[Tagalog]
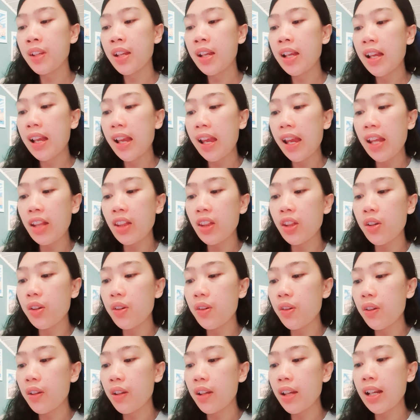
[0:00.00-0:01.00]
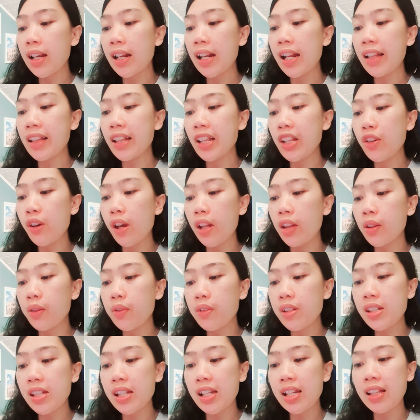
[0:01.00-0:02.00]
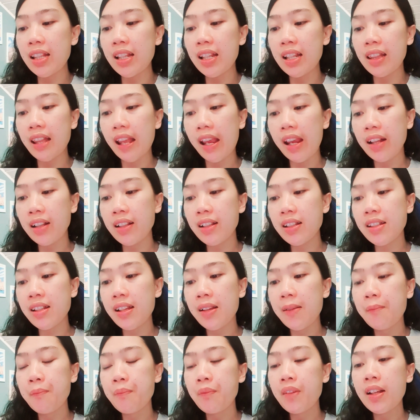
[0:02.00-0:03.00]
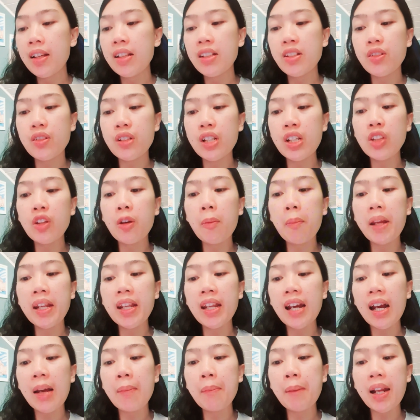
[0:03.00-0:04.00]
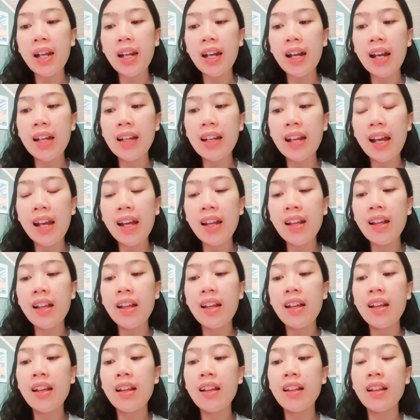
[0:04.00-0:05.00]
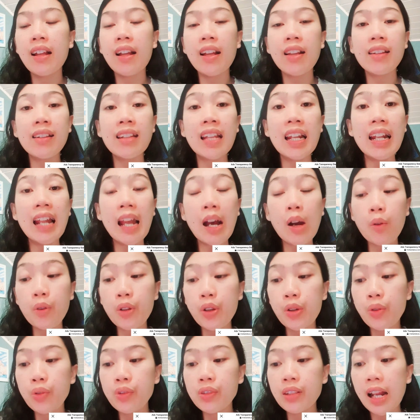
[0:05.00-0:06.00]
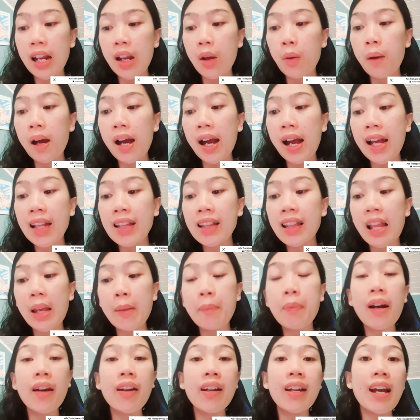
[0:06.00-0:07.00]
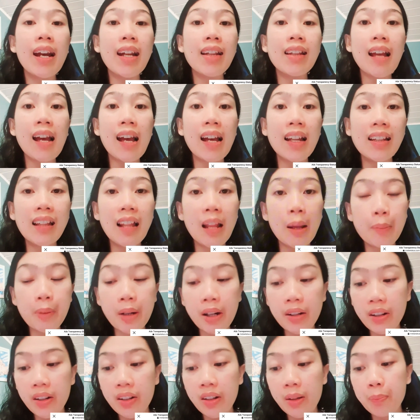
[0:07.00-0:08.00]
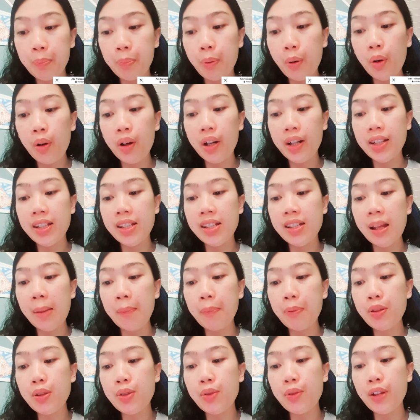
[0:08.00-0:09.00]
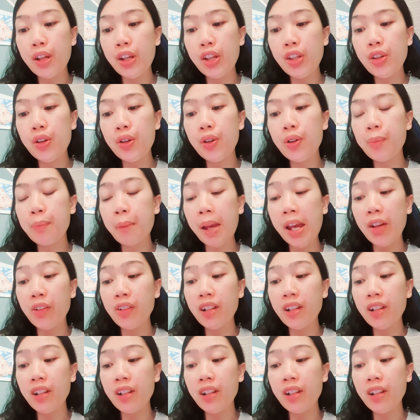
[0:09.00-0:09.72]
Ito, i-click ninyo itong See Details. So, dito may nakamarka na dilaw yung dalawa, ad library at ad library reports. Tapos kung inyo, meron